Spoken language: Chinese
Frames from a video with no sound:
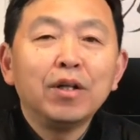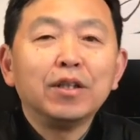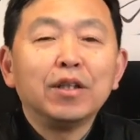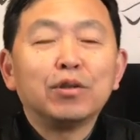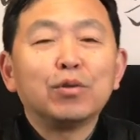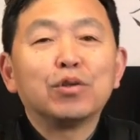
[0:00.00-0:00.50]

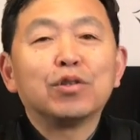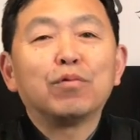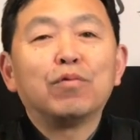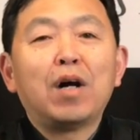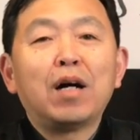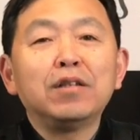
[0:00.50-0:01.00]
也就是
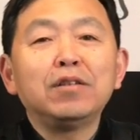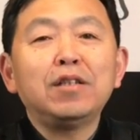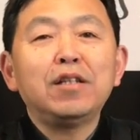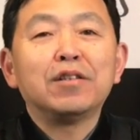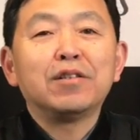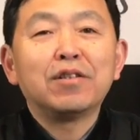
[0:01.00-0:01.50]
王
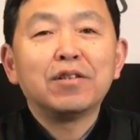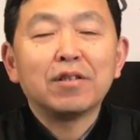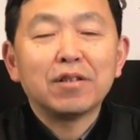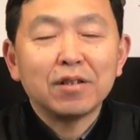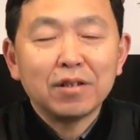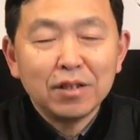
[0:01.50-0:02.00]
建之
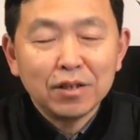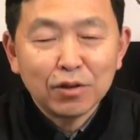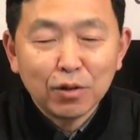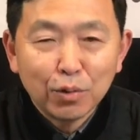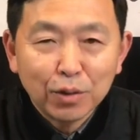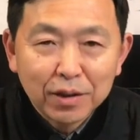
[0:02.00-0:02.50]
死记
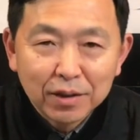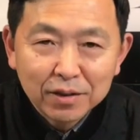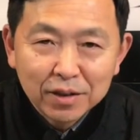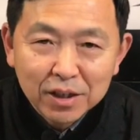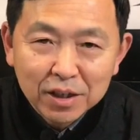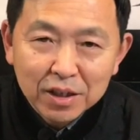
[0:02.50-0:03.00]
者会的
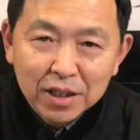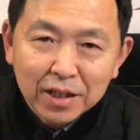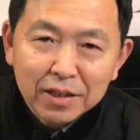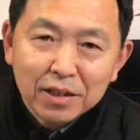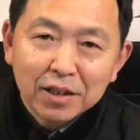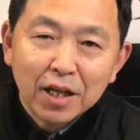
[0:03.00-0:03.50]

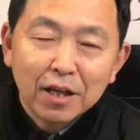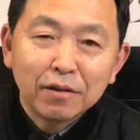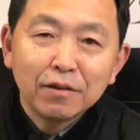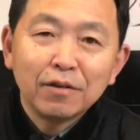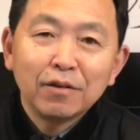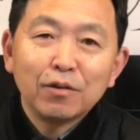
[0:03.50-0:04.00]
前一天
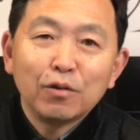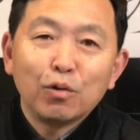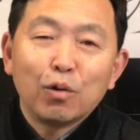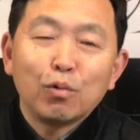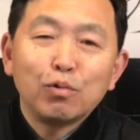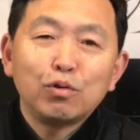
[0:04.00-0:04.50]

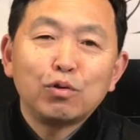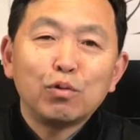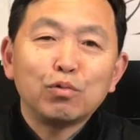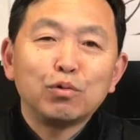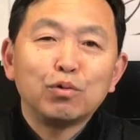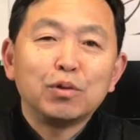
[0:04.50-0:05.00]
隆
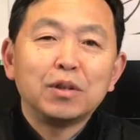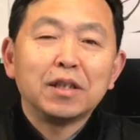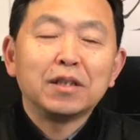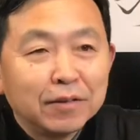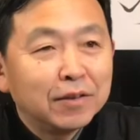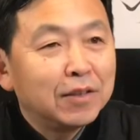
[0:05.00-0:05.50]
重举
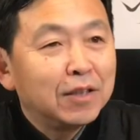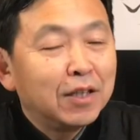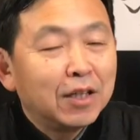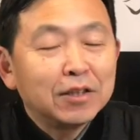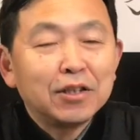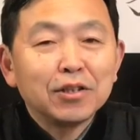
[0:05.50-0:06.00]
行，
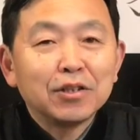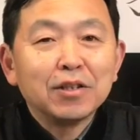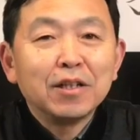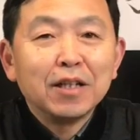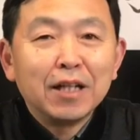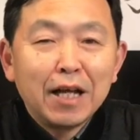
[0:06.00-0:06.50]
而且是
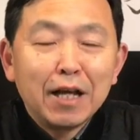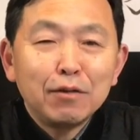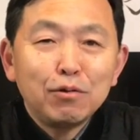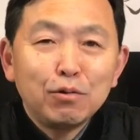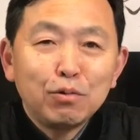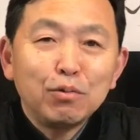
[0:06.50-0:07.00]

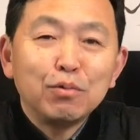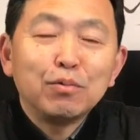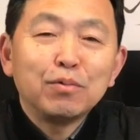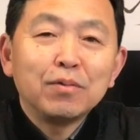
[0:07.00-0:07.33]
连续